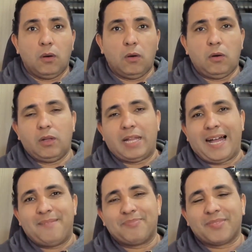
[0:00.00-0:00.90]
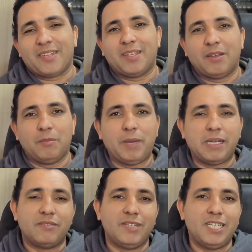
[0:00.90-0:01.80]
Olá,
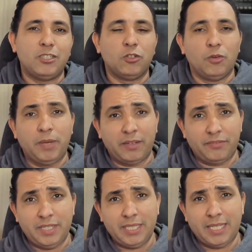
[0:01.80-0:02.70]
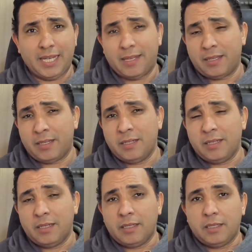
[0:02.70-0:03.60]
bem-vindo, bem-vinda.
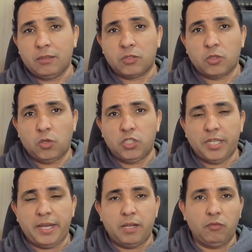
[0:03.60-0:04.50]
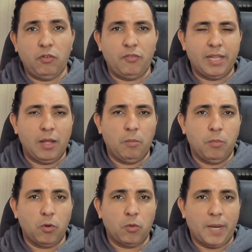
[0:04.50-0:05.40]
Eu sou Rogério, vou falar um
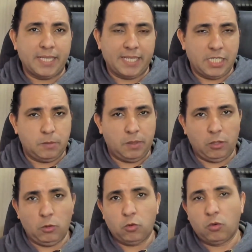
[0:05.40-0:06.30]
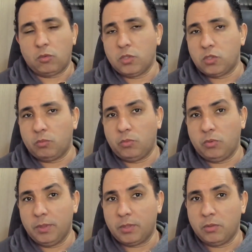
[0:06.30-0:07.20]
pouco mais a respeito do concurso
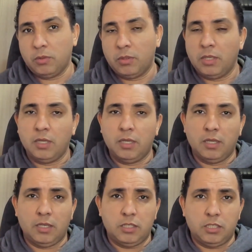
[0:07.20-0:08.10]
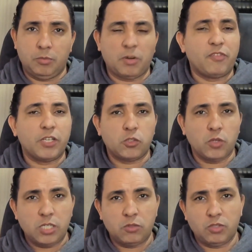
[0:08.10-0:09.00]
público de
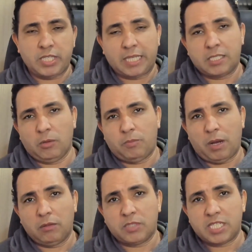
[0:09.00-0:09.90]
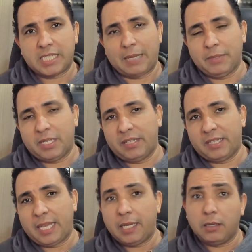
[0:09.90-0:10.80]
professores do estado de São Paulo. Você sabe que
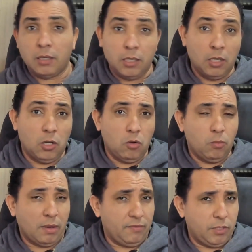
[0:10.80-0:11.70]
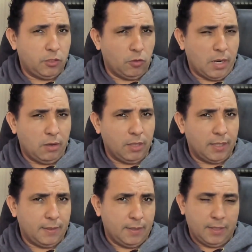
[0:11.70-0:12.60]
tem uma
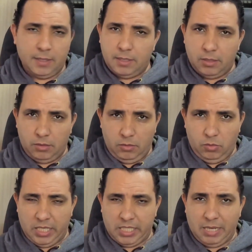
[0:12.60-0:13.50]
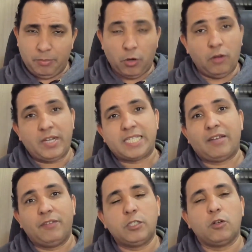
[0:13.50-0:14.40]
videoaula durante a prova. Essa
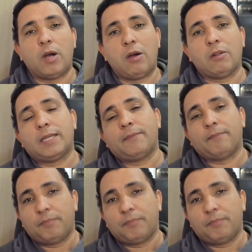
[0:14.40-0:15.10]
videoaula,